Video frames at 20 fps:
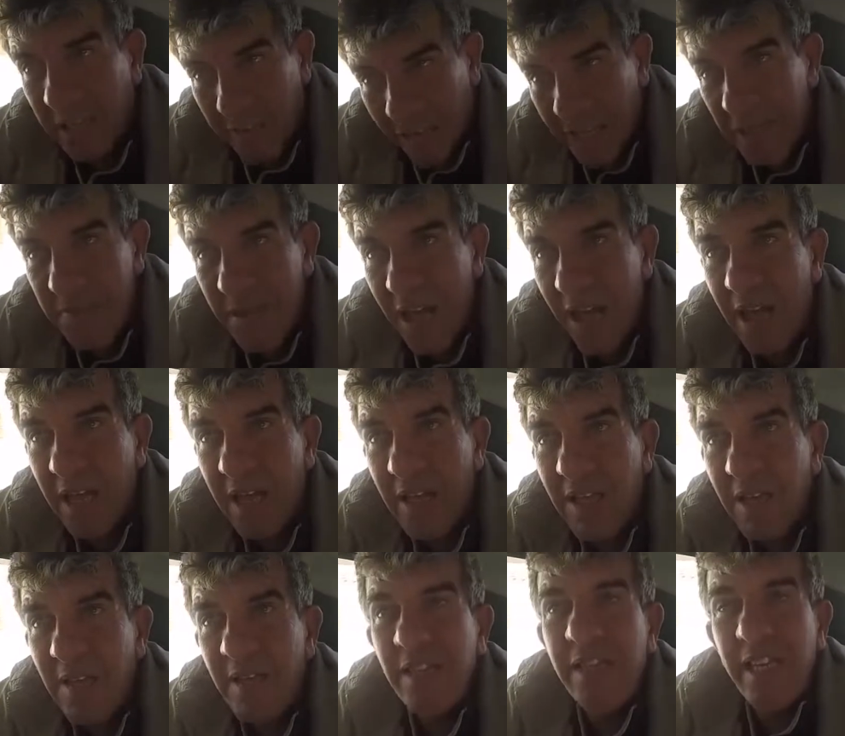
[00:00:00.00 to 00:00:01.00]
اسمعني بيان
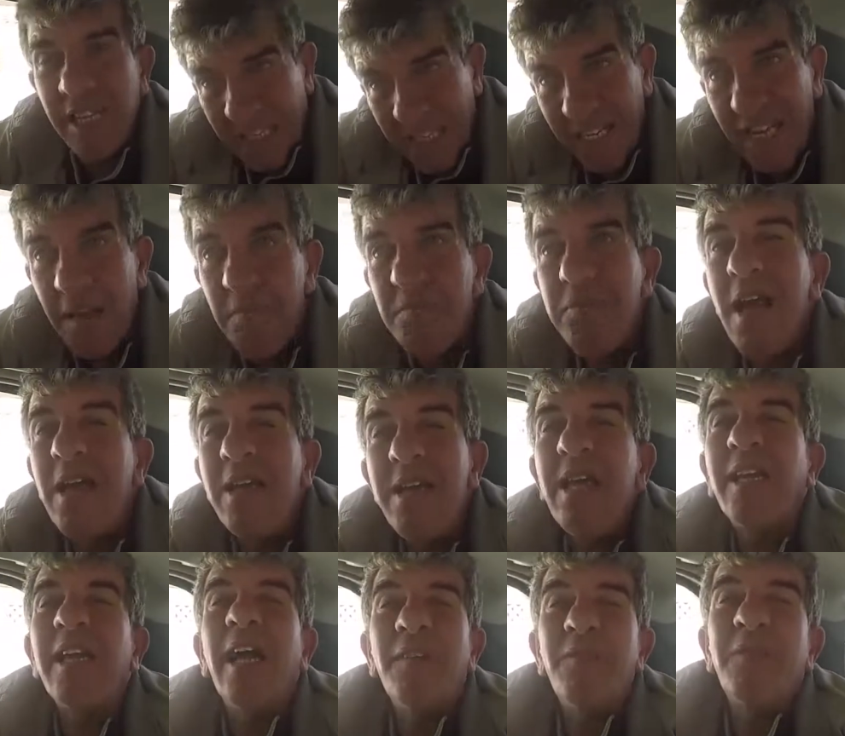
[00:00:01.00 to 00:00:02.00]
واش معناتها؟ اش انا
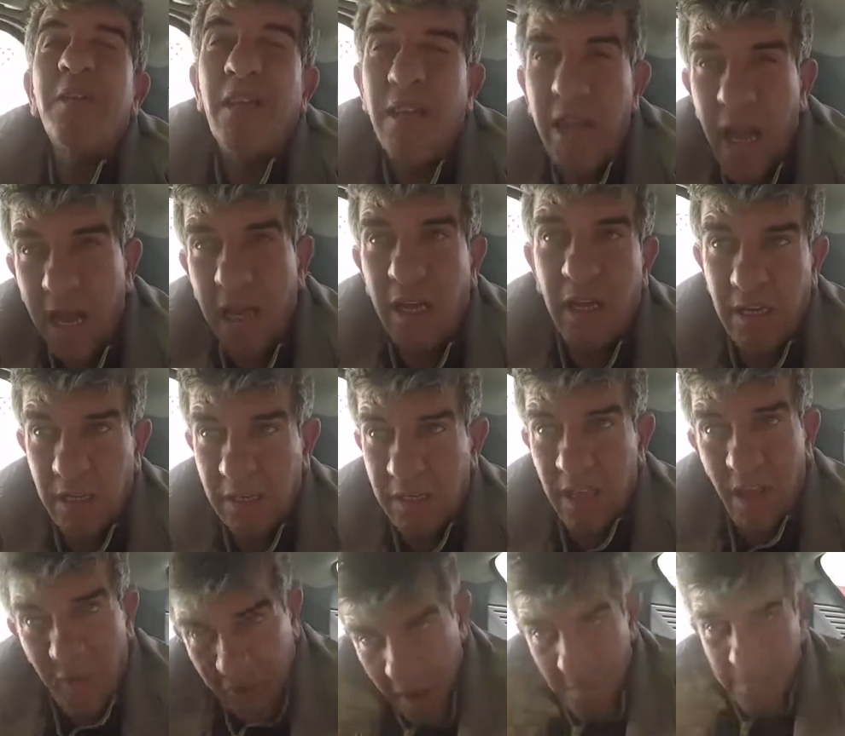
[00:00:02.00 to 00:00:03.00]
بالك عندك الحق
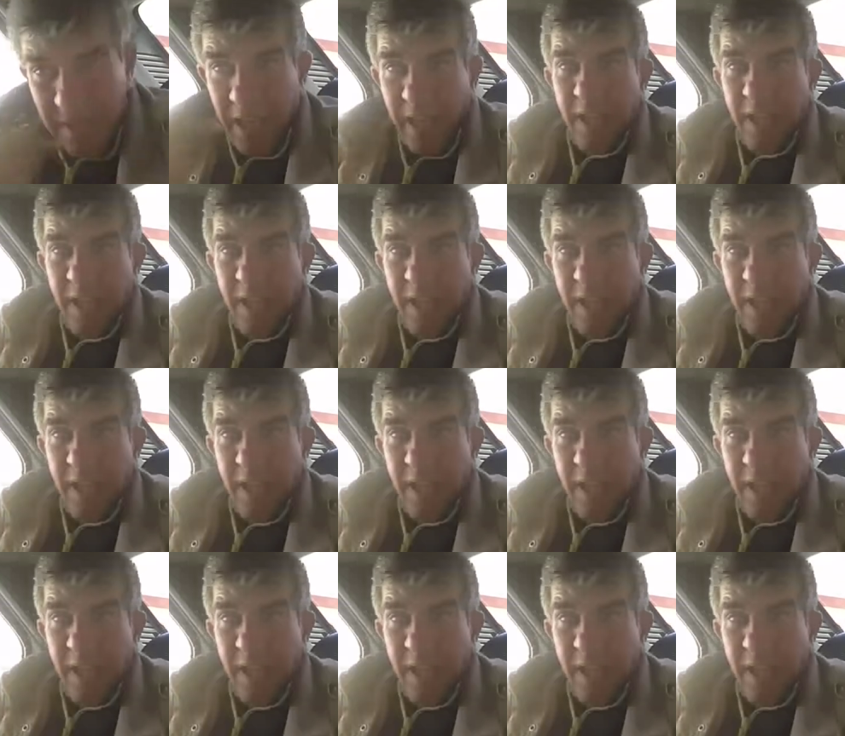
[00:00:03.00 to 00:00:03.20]
فهمني